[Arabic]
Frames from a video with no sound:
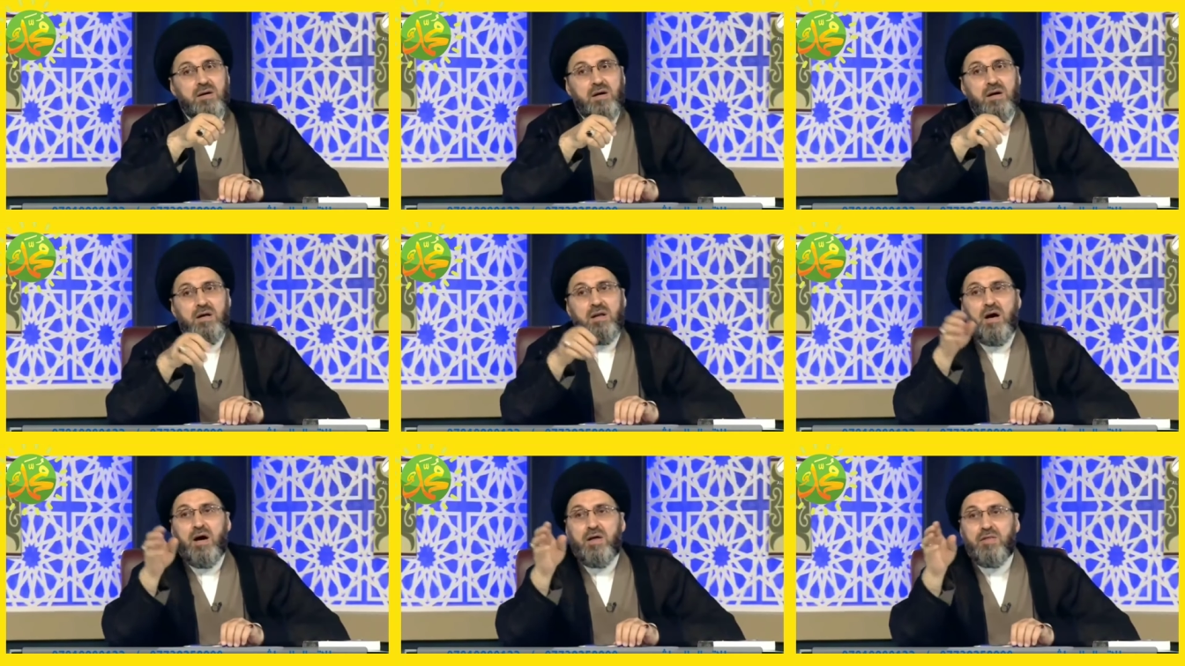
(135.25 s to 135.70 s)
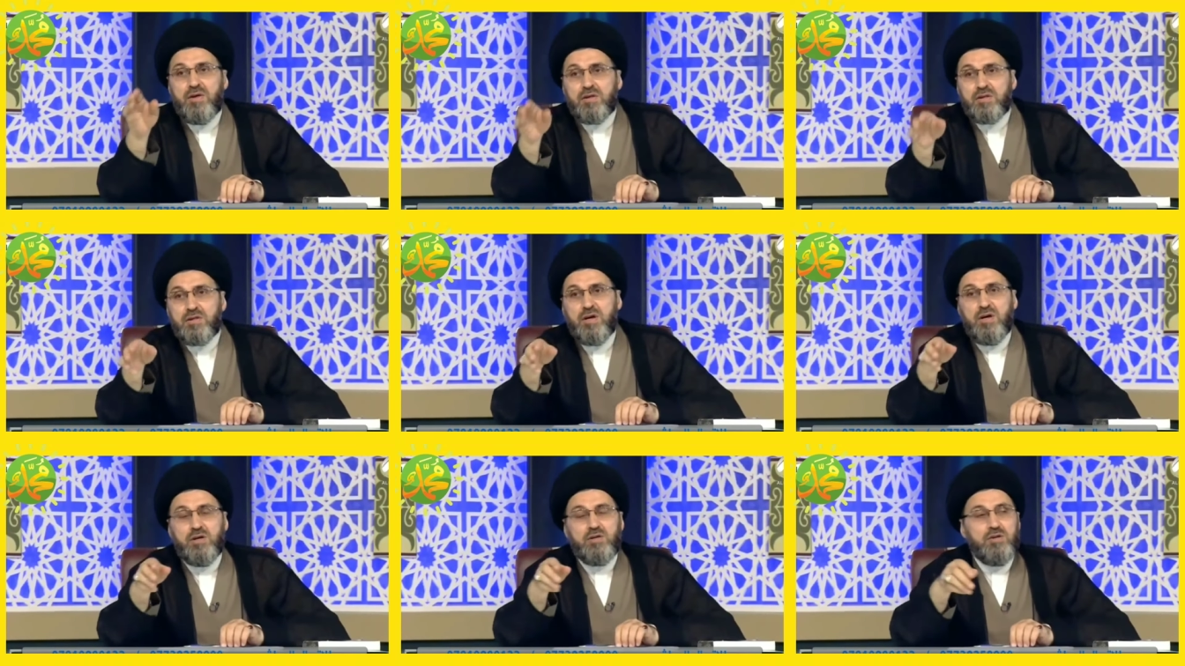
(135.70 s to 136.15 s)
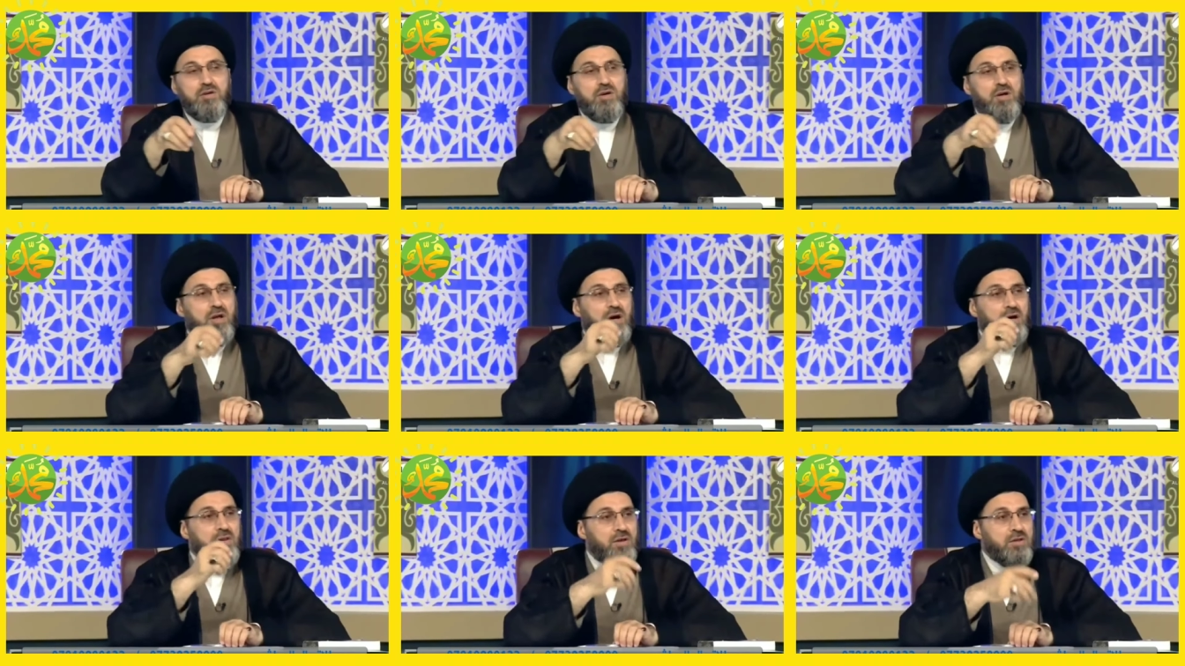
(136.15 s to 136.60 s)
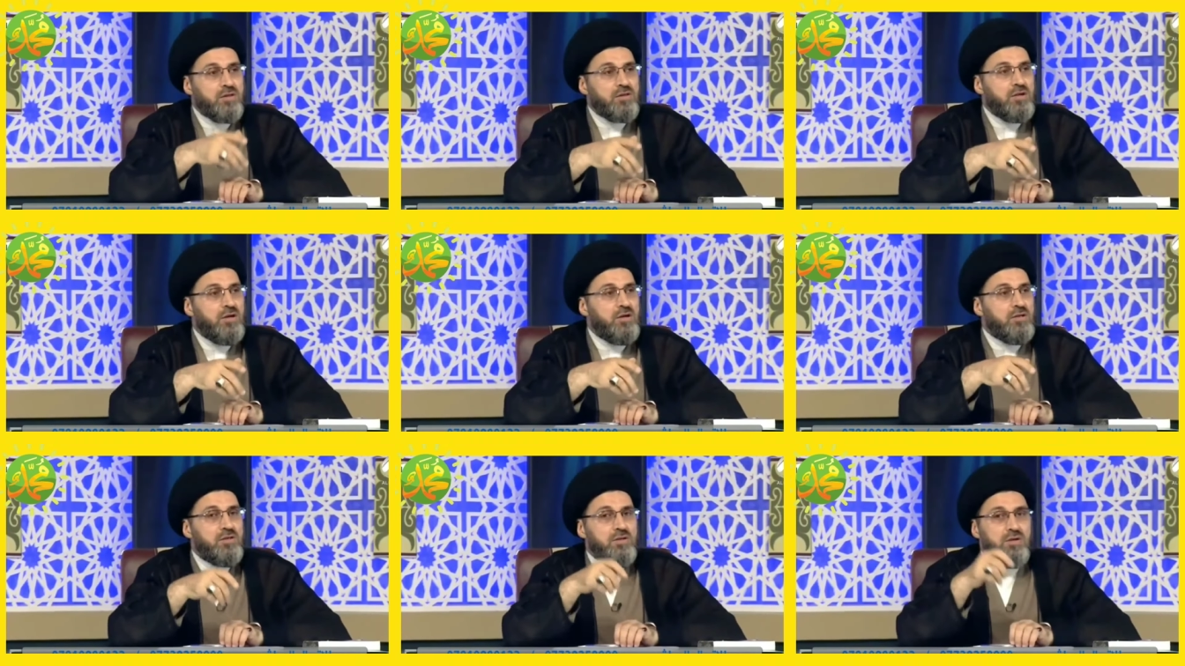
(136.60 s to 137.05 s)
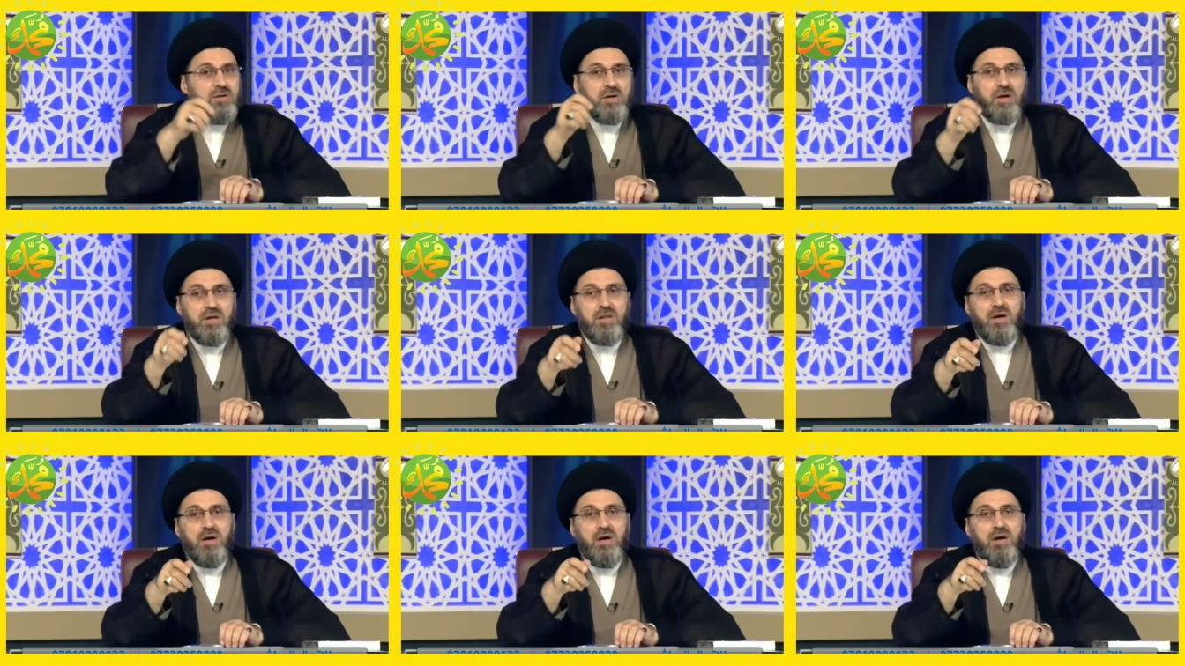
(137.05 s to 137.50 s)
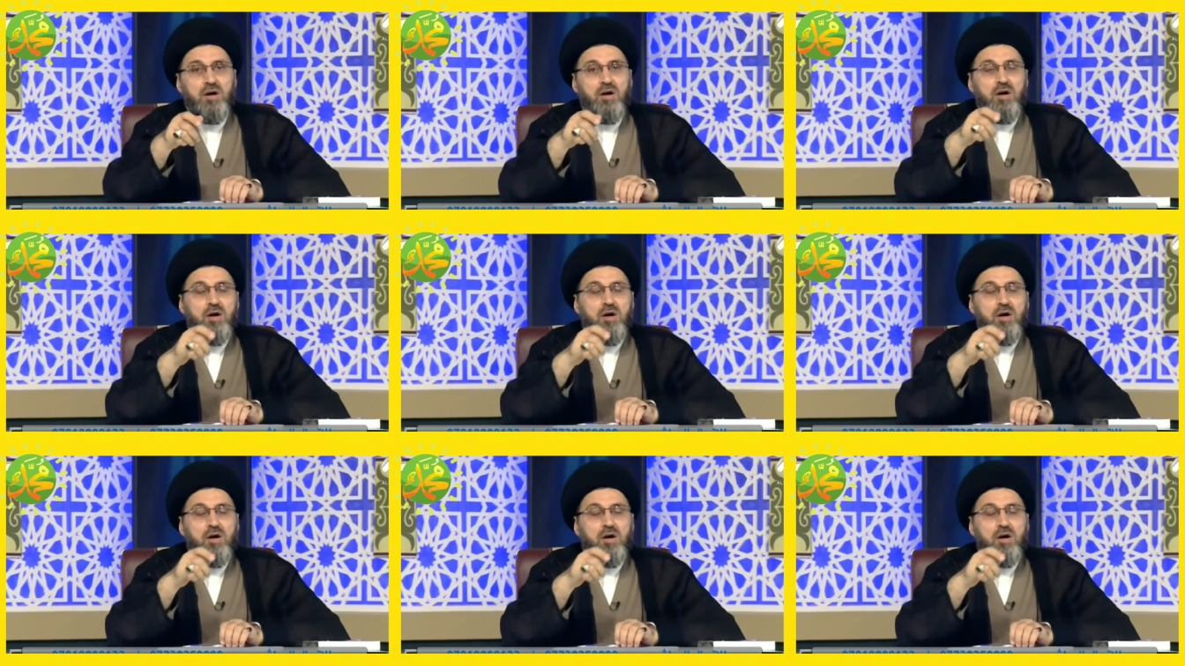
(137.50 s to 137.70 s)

لهذا أعطي هدية لهذا أعطي هدية كذا